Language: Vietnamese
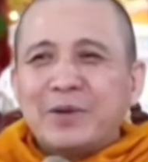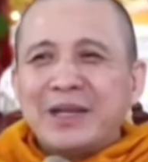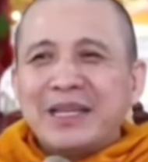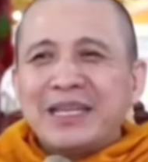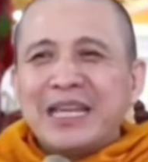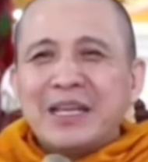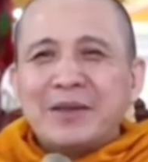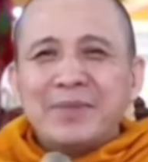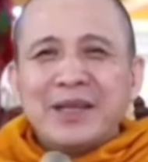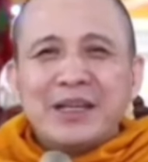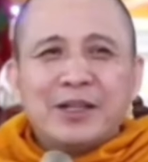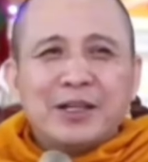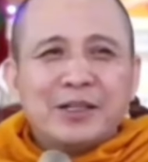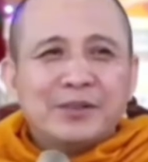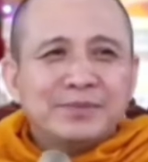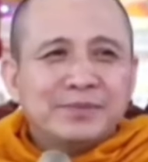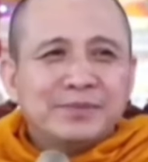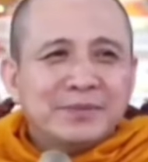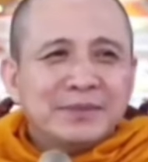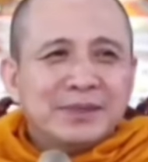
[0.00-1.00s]
quý vị biết
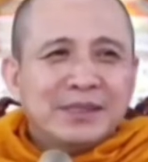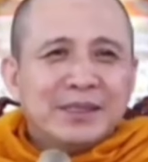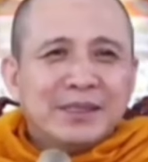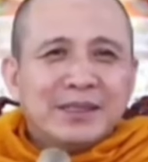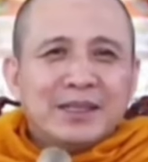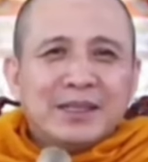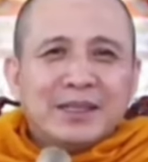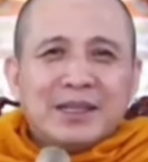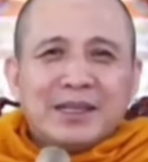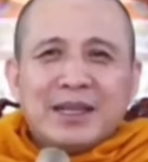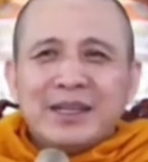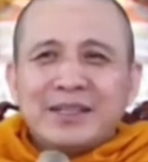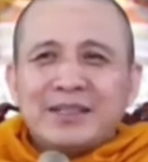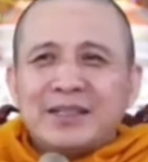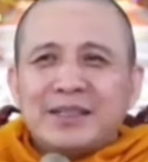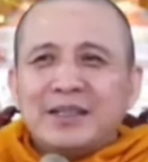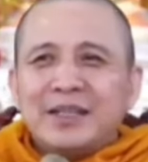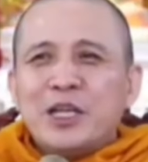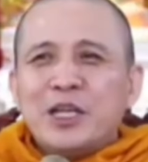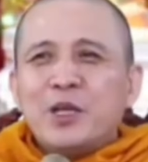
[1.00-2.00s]
không cái
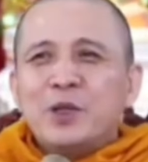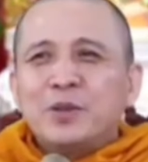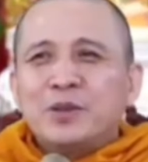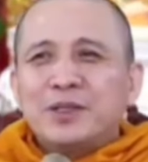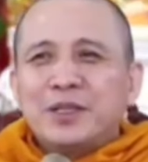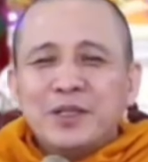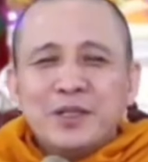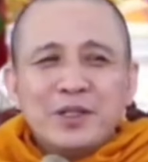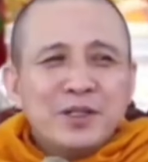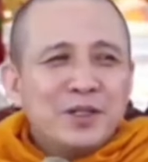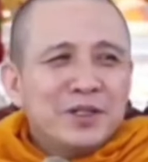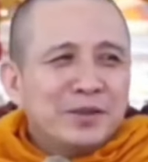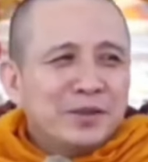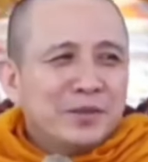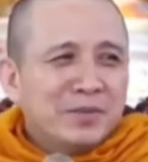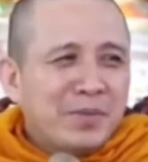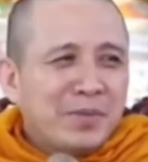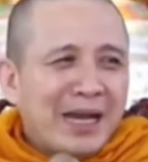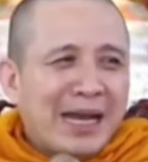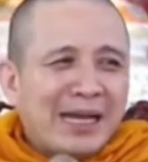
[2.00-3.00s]
sự yêu
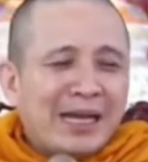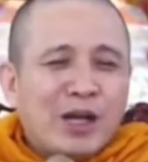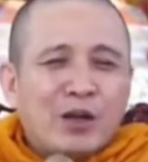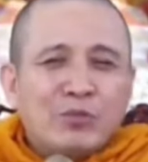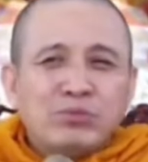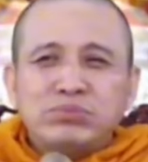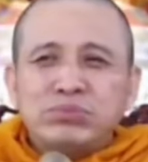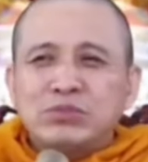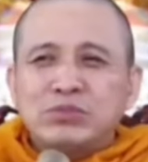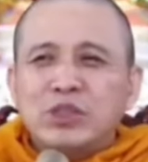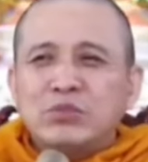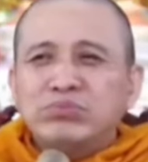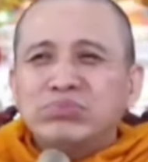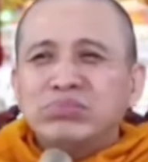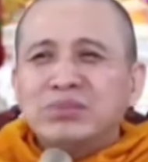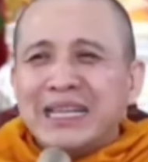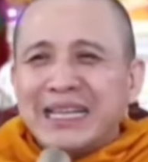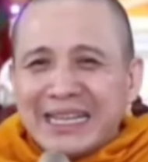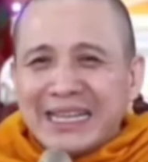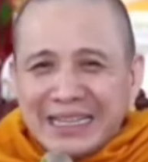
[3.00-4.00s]
thương mà không
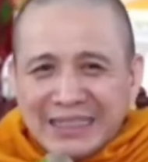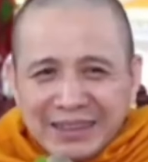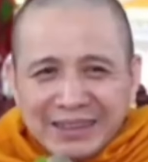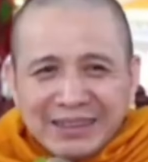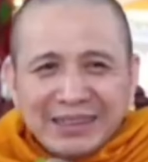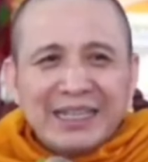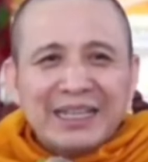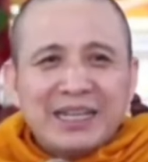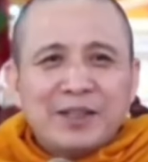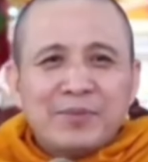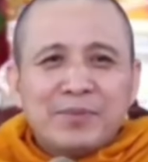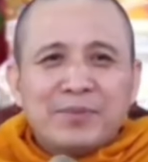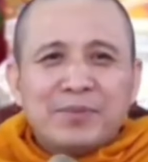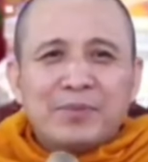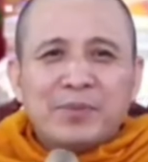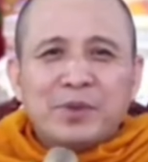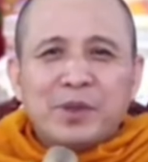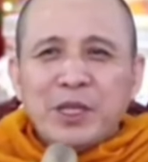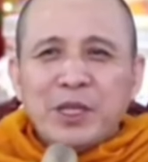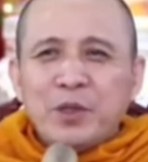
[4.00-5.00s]
đúng nghĩa đó nghe
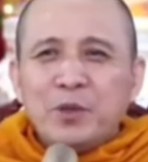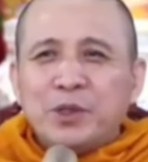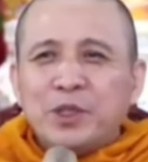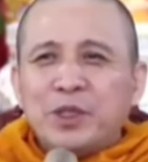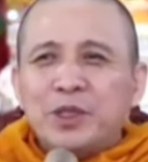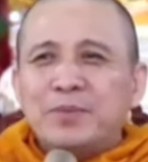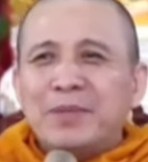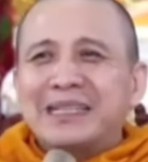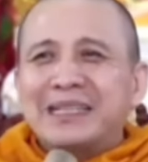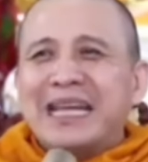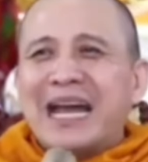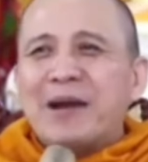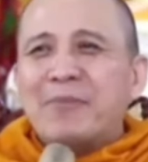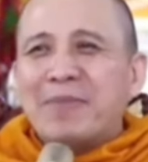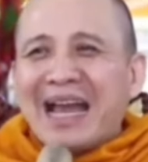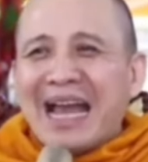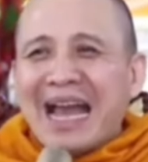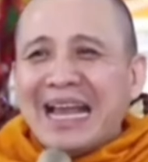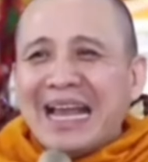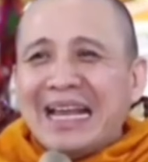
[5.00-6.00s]
yêu thương bằng
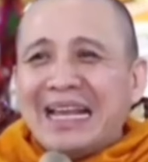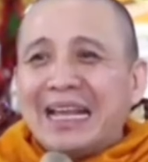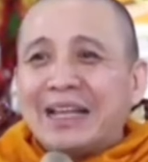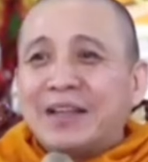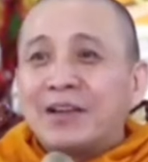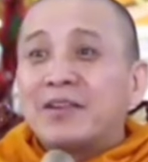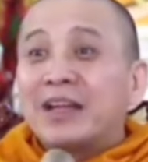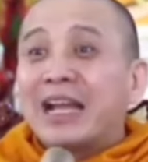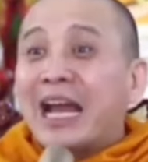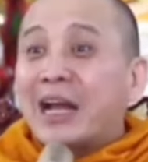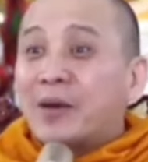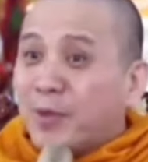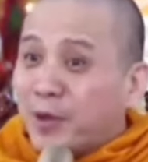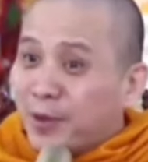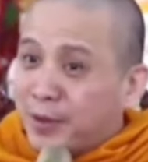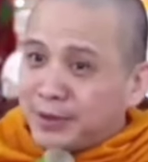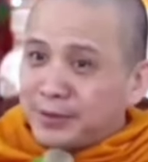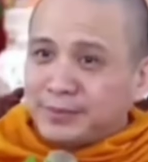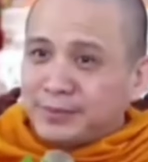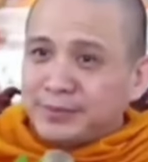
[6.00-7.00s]
tham ái là nó ràng
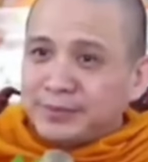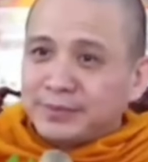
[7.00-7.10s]
buộc